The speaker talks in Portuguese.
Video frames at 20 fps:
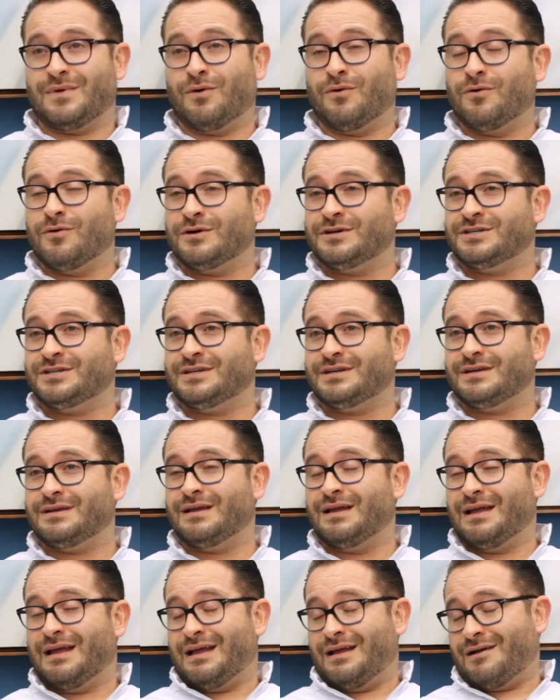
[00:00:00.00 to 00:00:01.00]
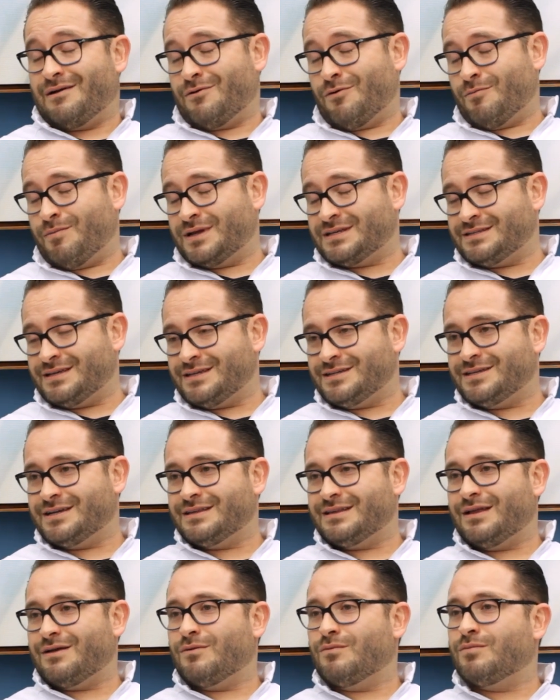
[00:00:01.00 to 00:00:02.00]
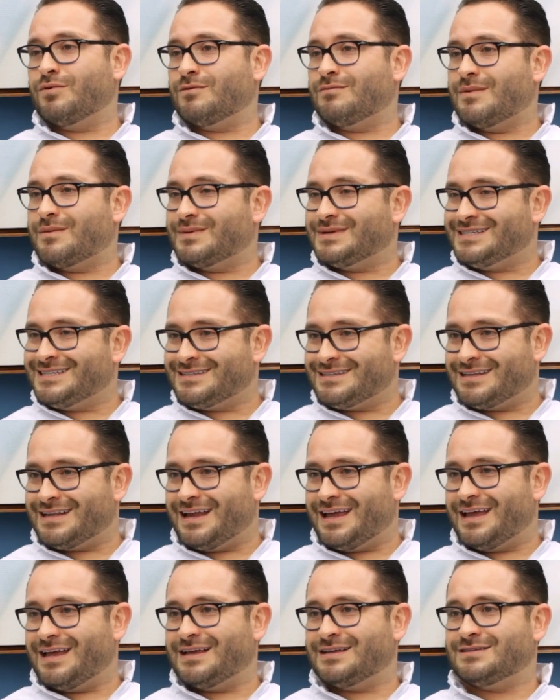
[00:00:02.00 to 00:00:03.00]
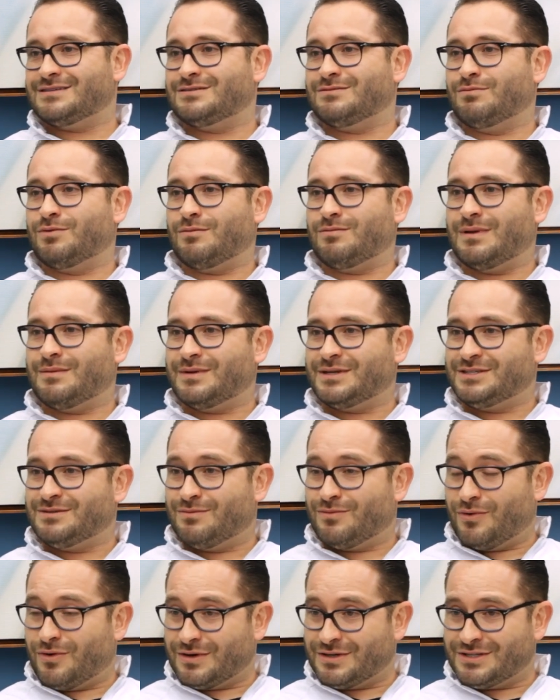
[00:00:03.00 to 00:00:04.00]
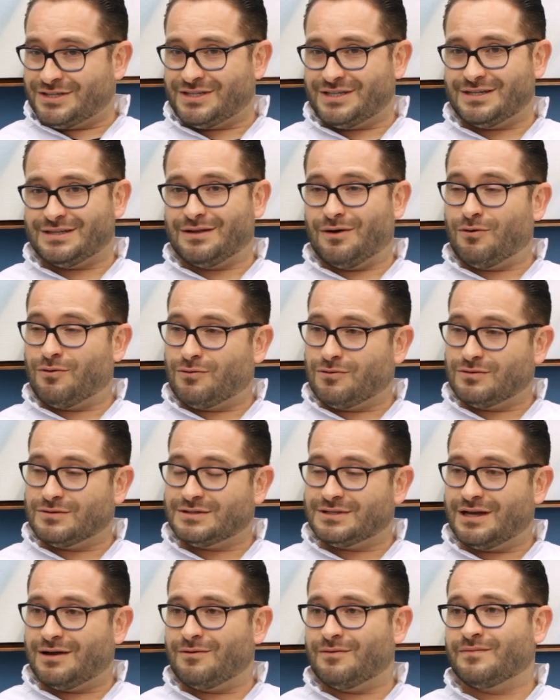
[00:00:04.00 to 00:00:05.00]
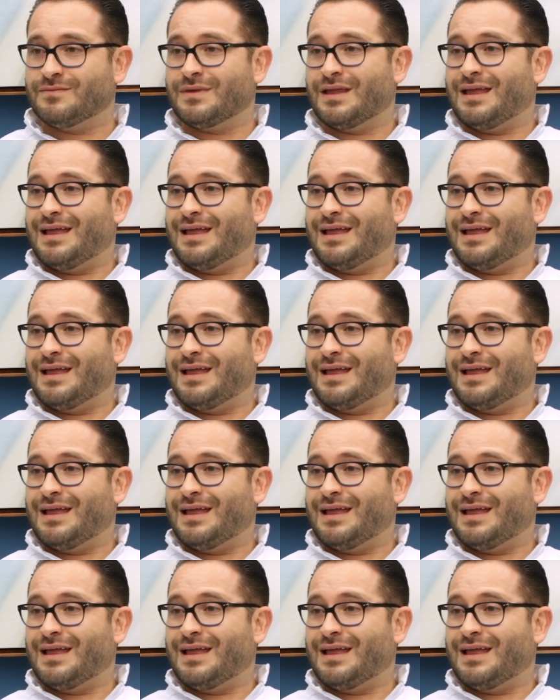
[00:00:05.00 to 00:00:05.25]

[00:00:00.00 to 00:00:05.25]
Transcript: hoje o paciente que tem um problema de estresse, problema de mordida, oclusão,